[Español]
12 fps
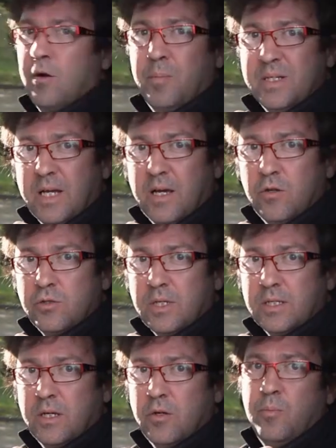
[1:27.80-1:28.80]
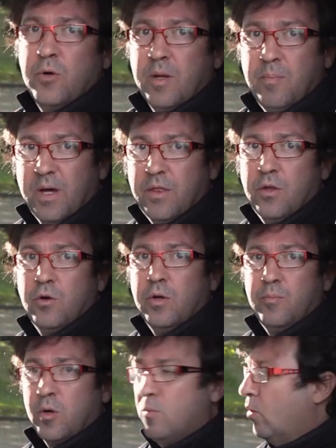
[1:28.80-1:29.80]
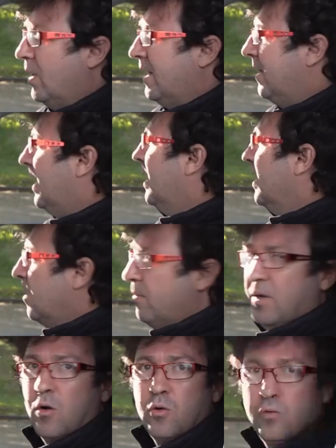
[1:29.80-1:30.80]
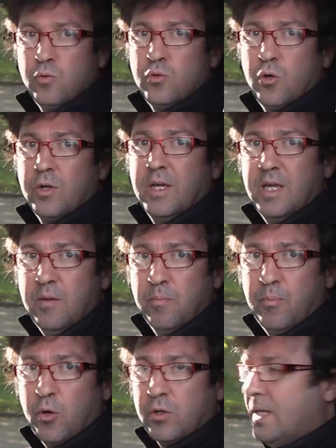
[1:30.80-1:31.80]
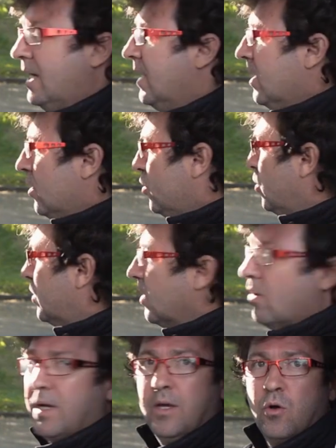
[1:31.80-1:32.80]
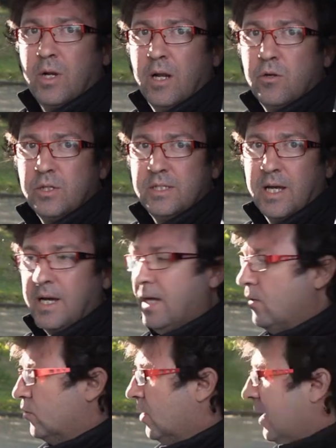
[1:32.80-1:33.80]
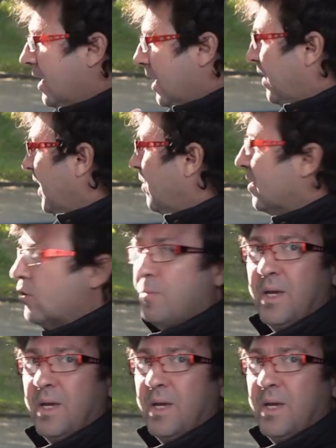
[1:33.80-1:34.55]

los pasajeros traseros por espacio y por modularidad, pero el conductor importa. Yo tengo aquí dos claros destacados. C4